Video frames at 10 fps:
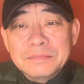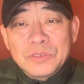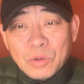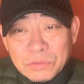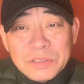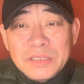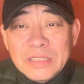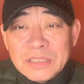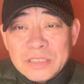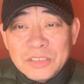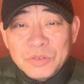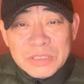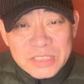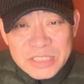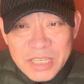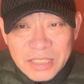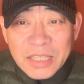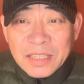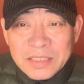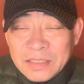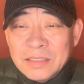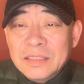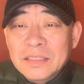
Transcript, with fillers: 同时也是最艰难的。